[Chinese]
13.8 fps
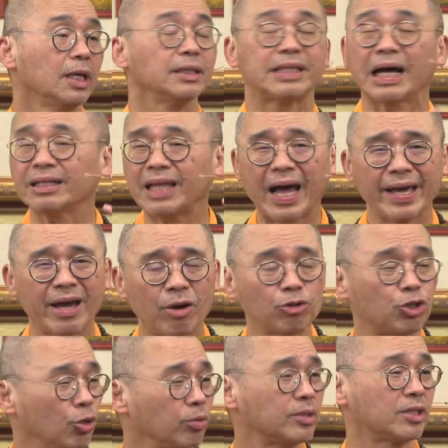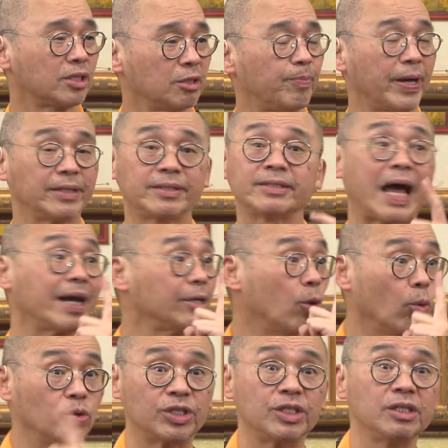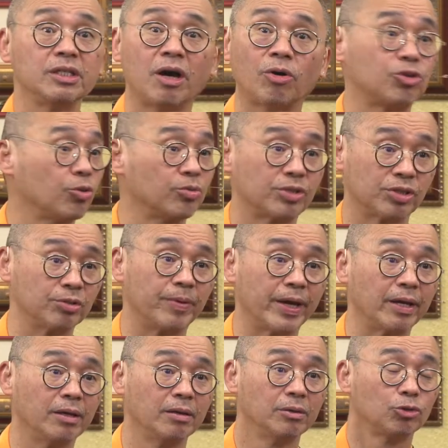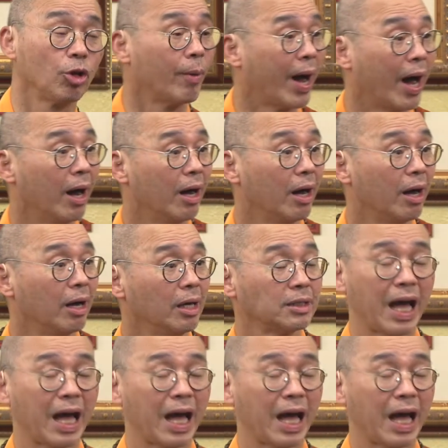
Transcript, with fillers: 当他要修慈悲，是他有心要修慈悲，对吧？